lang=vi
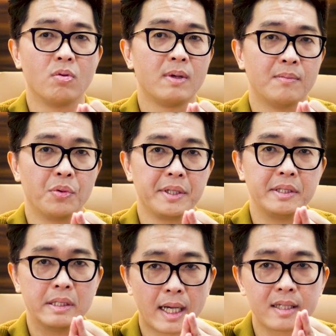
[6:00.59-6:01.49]
cũng là một cái
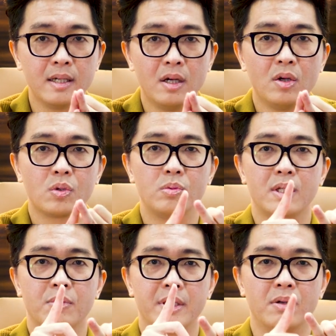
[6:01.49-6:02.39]
thử thách cũng như
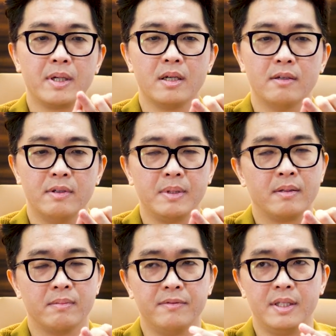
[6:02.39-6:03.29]
là một cái điều bất ngờ với mình
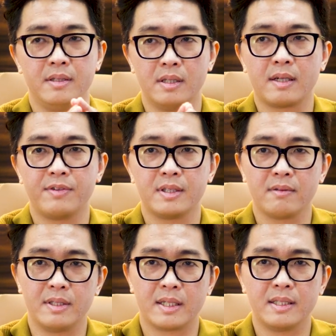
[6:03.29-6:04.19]
bởi vì những cái phân
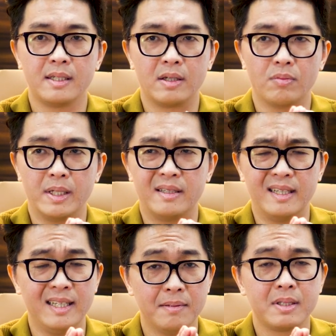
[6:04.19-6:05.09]
tích và những cái nhận định của mình
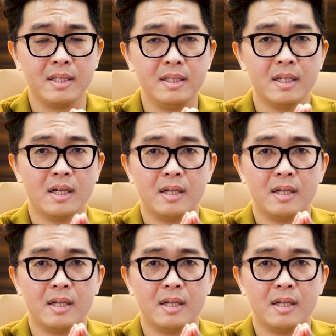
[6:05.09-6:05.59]
thì hiếm khi